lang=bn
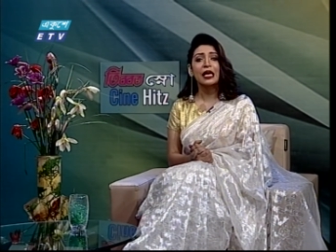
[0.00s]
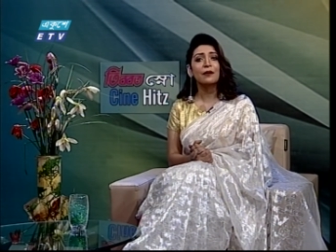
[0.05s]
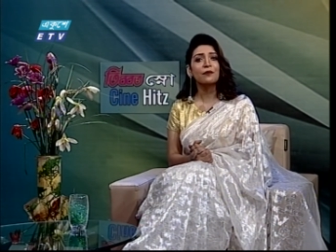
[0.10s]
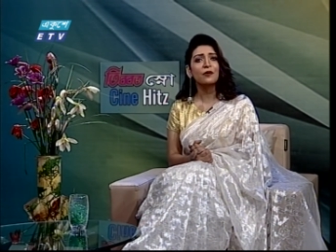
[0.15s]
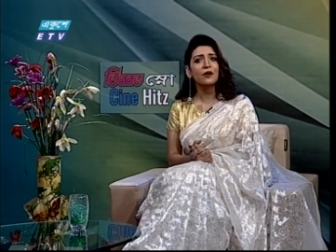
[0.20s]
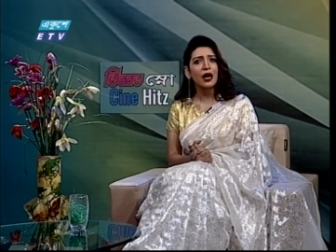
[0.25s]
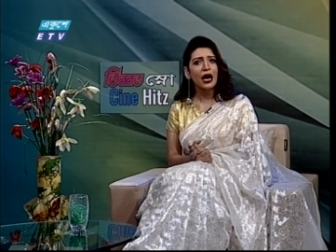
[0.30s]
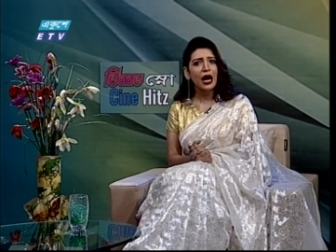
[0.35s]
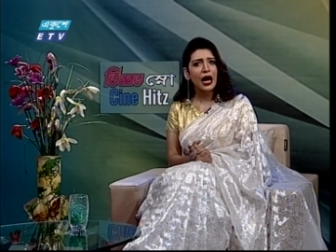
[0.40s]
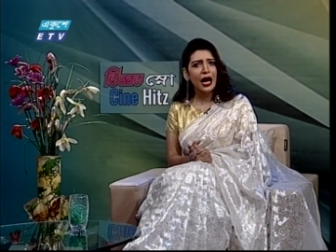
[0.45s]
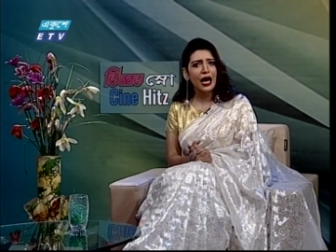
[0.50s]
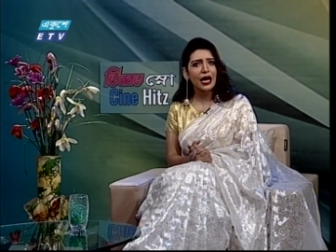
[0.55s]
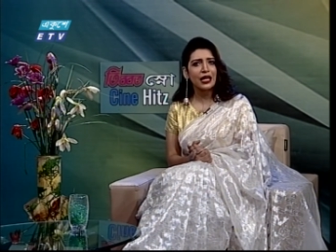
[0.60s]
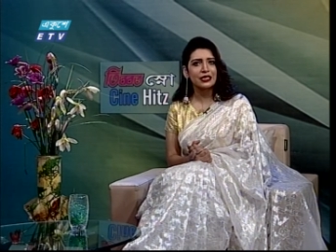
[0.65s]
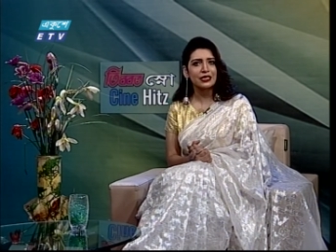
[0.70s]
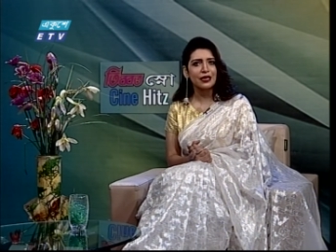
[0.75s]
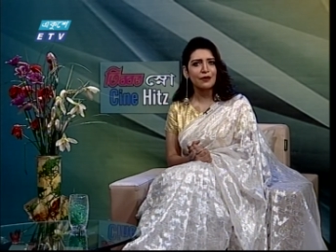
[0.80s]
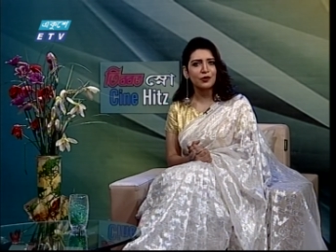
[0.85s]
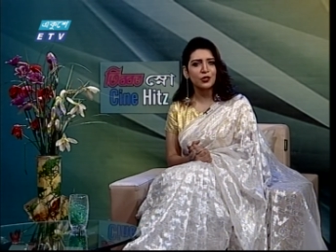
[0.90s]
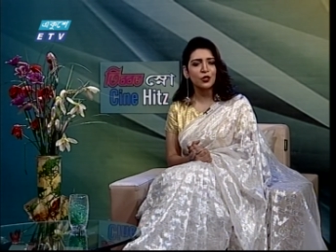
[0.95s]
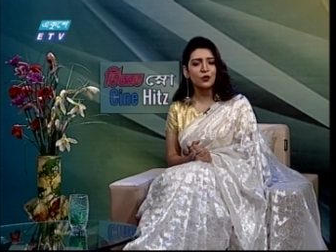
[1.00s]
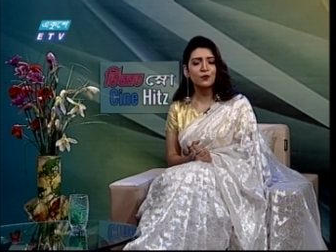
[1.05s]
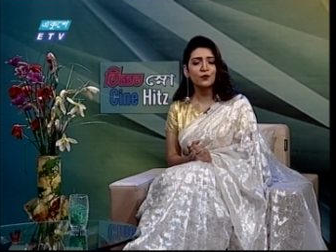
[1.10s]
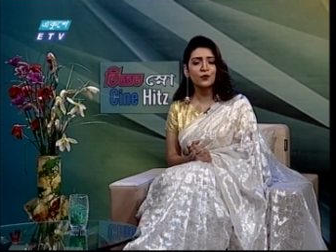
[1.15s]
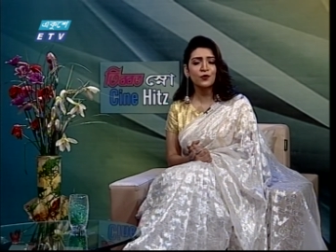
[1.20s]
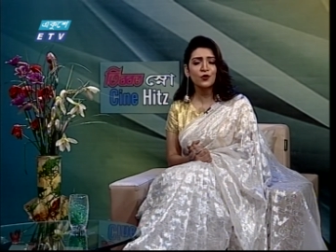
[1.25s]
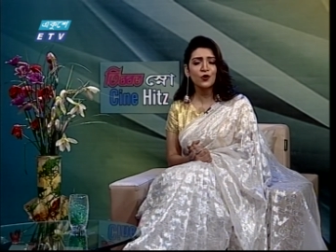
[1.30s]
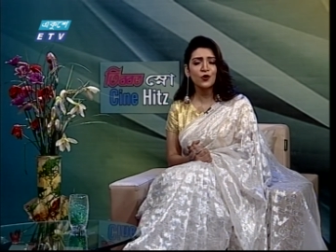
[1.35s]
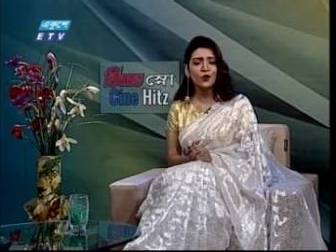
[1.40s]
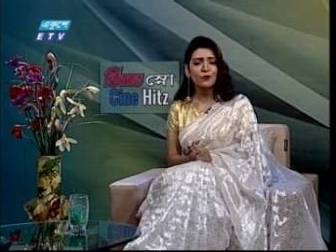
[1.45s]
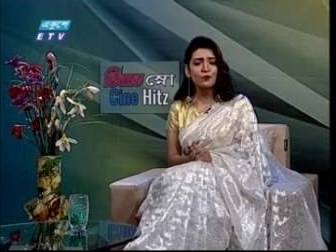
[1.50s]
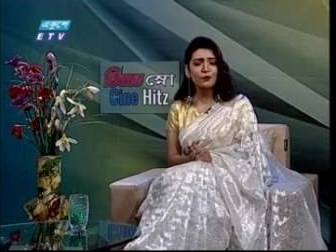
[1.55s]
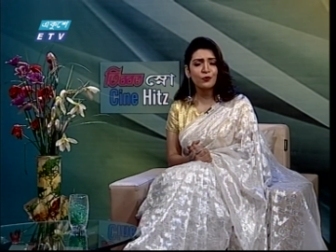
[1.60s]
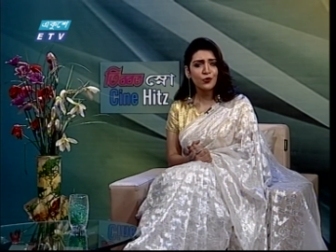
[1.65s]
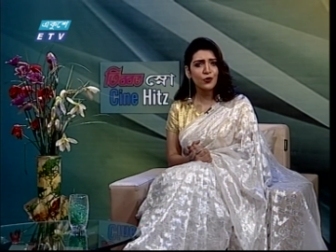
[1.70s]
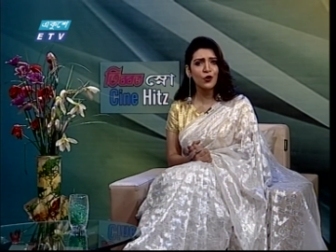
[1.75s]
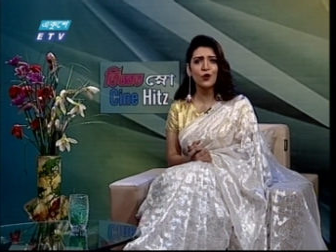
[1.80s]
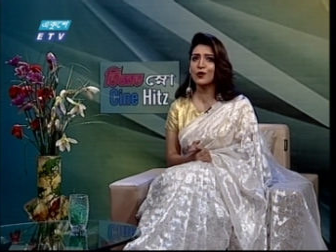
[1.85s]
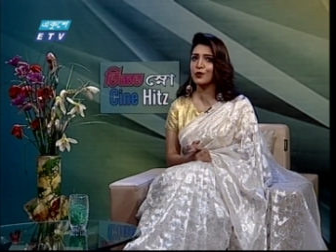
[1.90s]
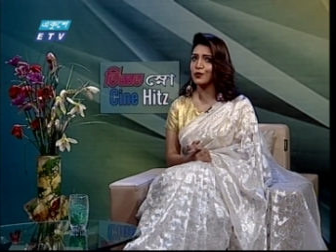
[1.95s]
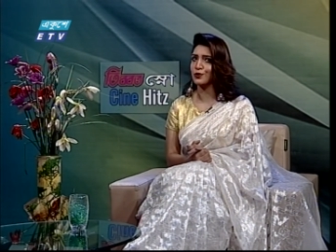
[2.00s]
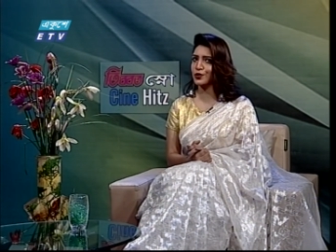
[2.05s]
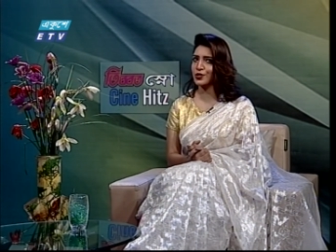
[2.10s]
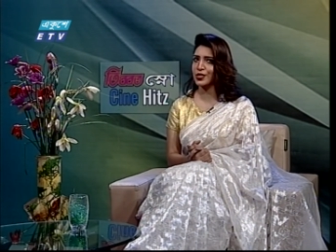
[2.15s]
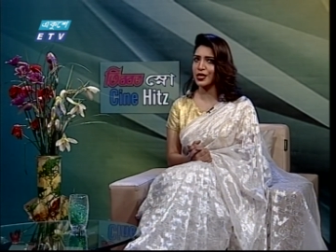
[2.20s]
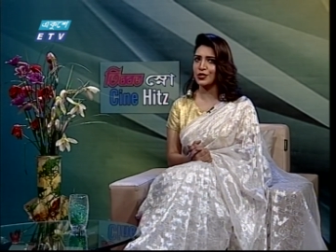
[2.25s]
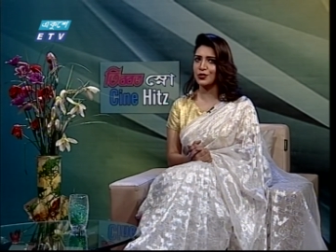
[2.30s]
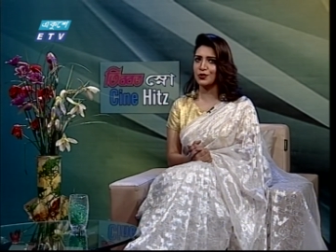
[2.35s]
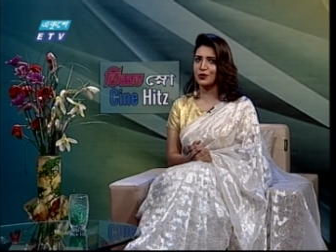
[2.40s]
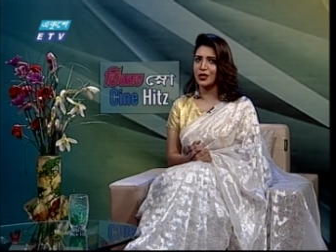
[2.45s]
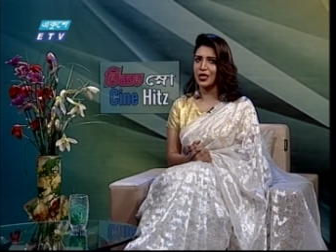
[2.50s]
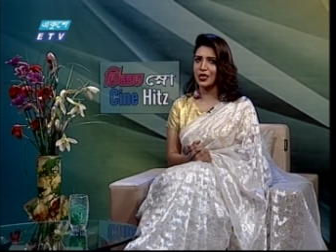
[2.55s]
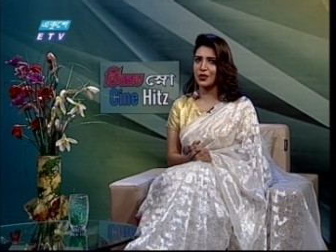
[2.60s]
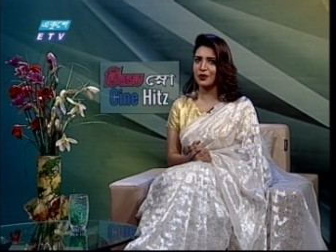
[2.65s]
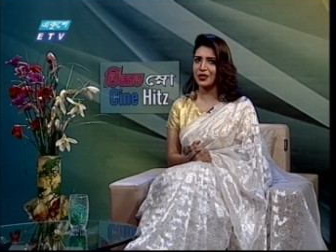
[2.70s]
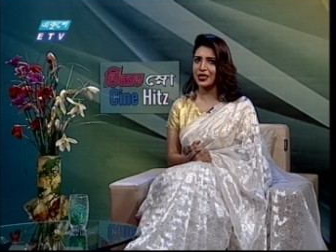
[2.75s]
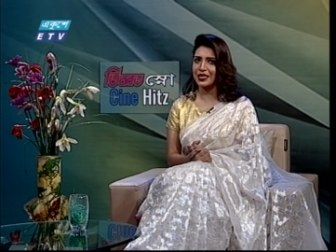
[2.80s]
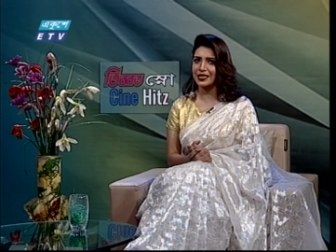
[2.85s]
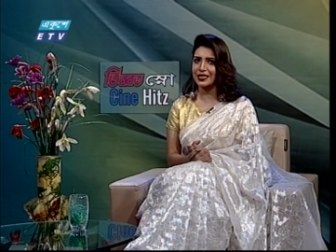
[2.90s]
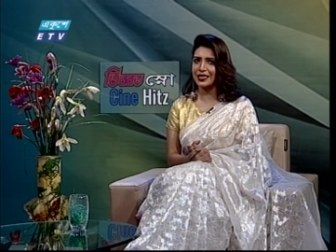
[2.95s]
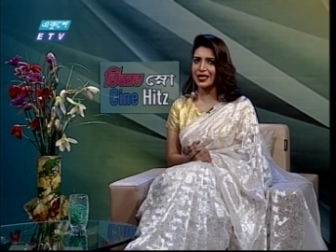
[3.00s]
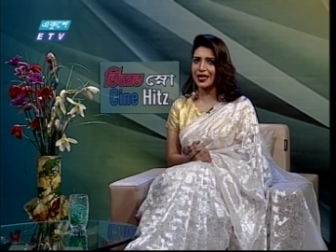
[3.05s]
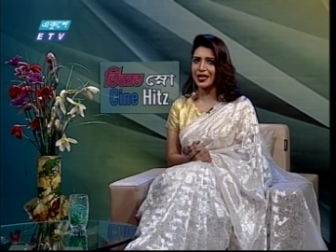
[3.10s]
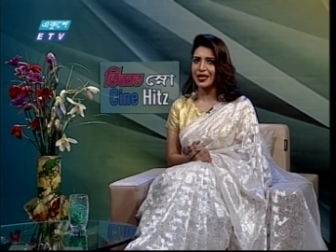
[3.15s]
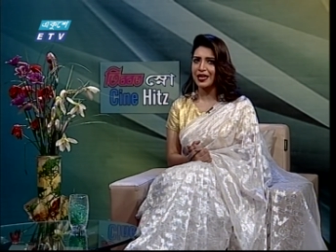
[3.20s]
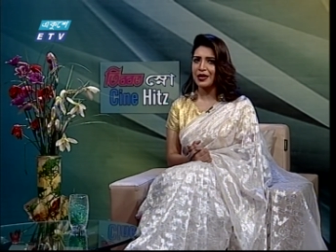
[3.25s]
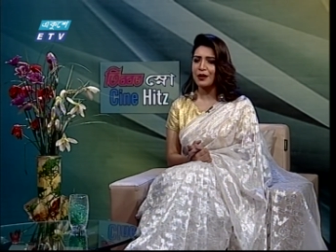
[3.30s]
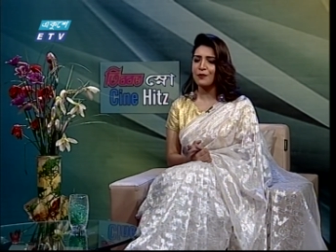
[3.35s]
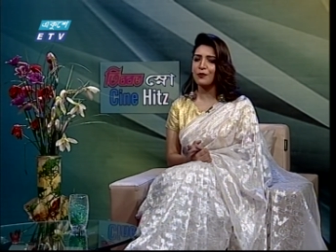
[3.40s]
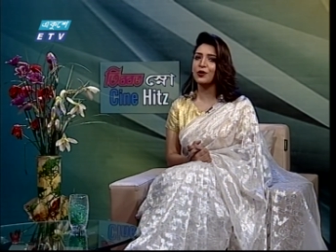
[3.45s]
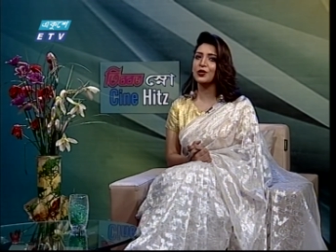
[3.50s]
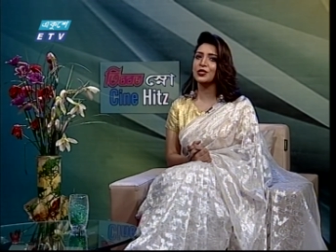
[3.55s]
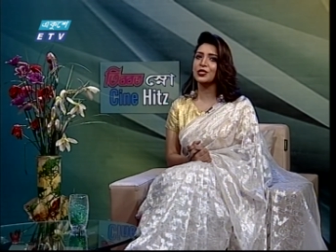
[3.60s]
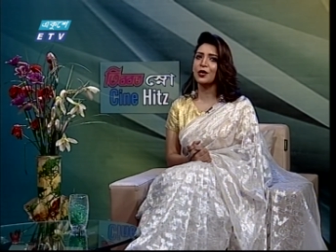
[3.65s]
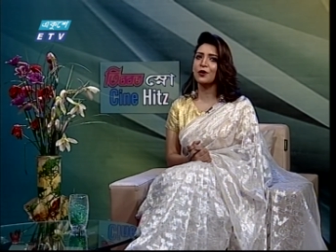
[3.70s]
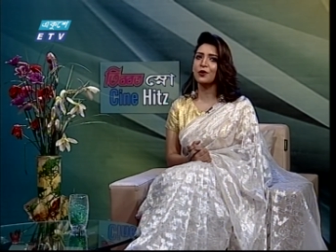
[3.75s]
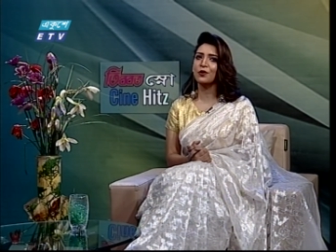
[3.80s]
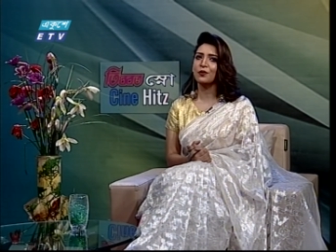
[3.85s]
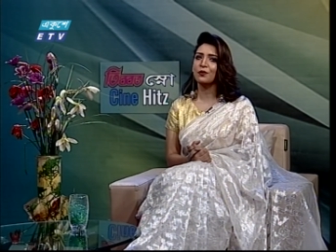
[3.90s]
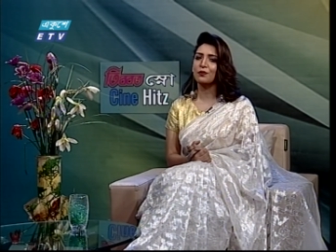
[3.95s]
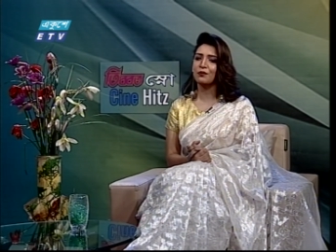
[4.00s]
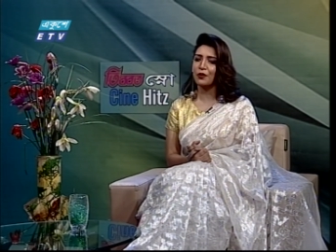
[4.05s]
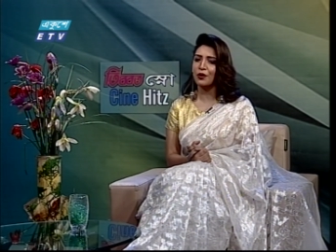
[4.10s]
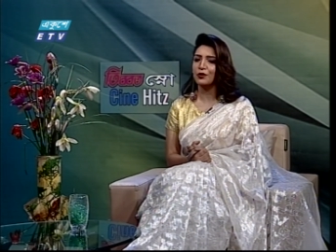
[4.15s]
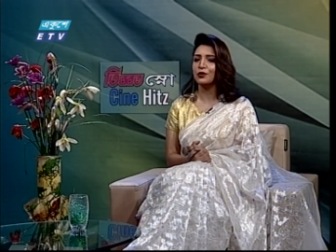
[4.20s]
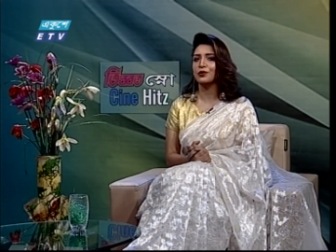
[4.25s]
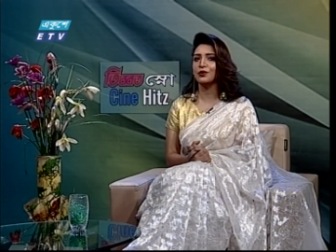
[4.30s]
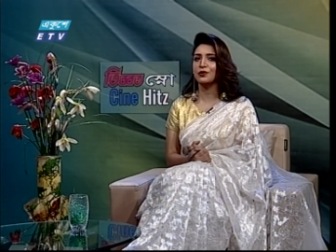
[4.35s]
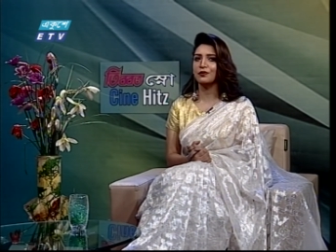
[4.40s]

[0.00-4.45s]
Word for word: এবং আজ আমাদের পুরো পুরো অনুষ্ঠান জুড়েই রয়েছে পরিচালক বন্ধন